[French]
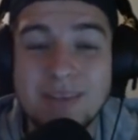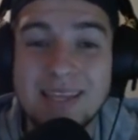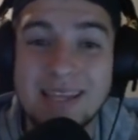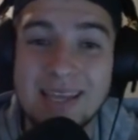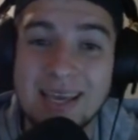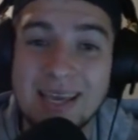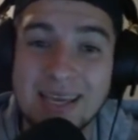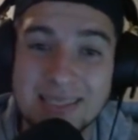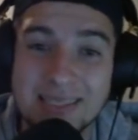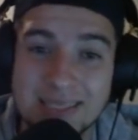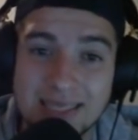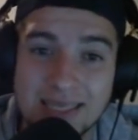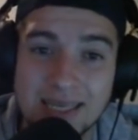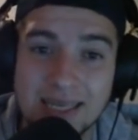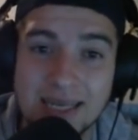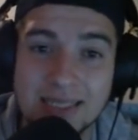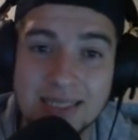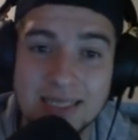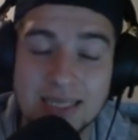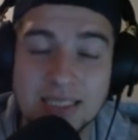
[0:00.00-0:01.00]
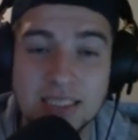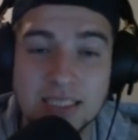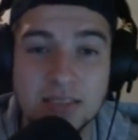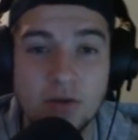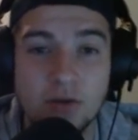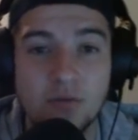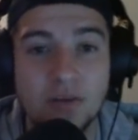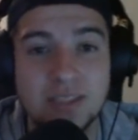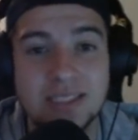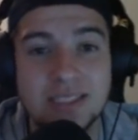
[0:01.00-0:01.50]
très intéressante qui va
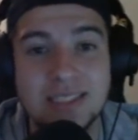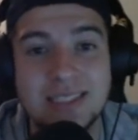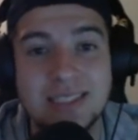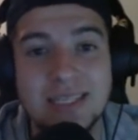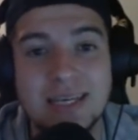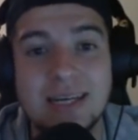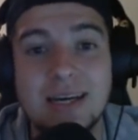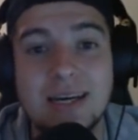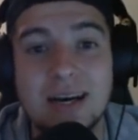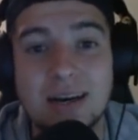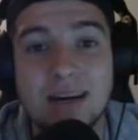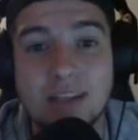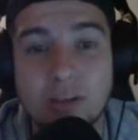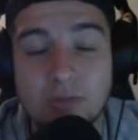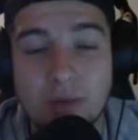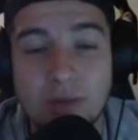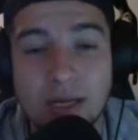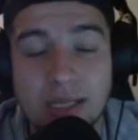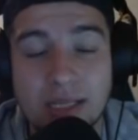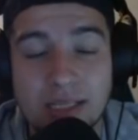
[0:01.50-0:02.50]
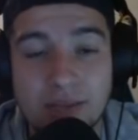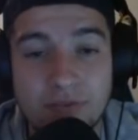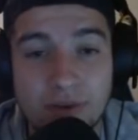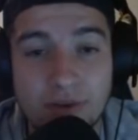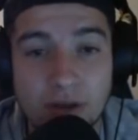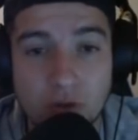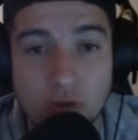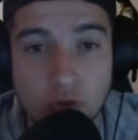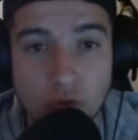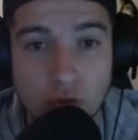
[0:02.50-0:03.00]
vous faciliter grandement les
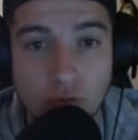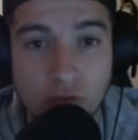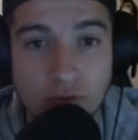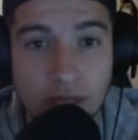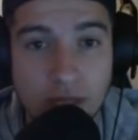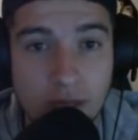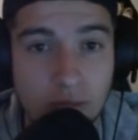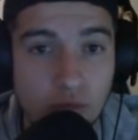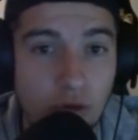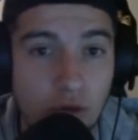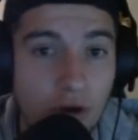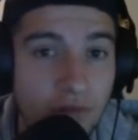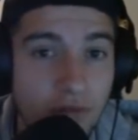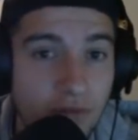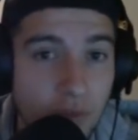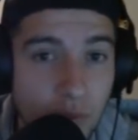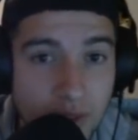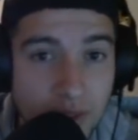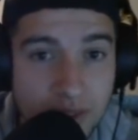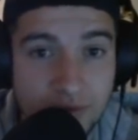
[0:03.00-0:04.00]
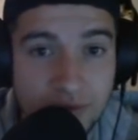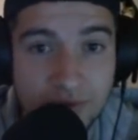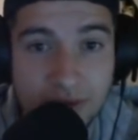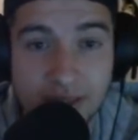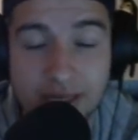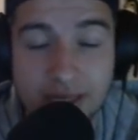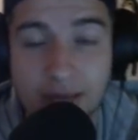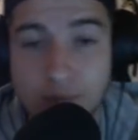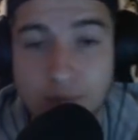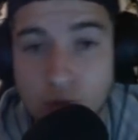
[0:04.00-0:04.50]
différents donjons que vous allez pouvoir faire ou les
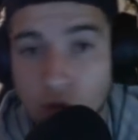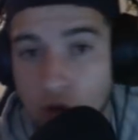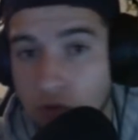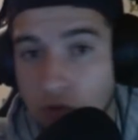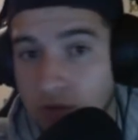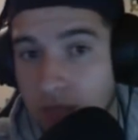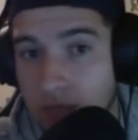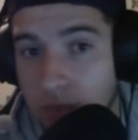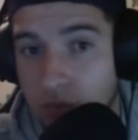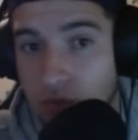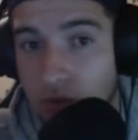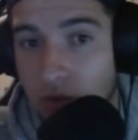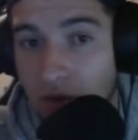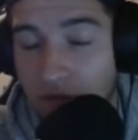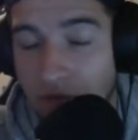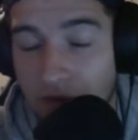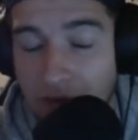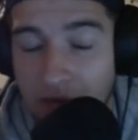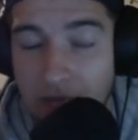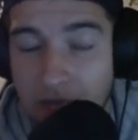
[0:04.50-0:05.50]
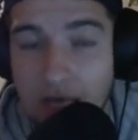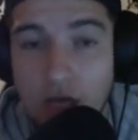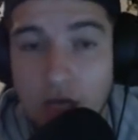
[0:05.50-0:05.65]
différentes captures que vous allez pouvoir faire.